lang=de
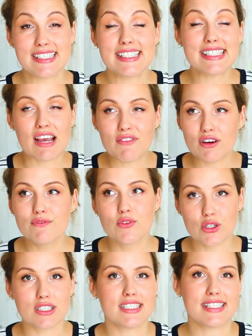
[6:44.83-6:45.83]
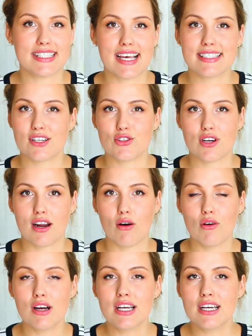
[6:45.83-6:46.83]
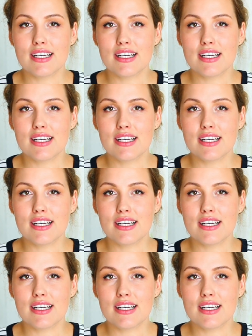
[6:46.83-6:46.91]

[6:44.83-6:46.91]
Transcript: Sie ist einfach wirklich sehr, sehr sehr schlau.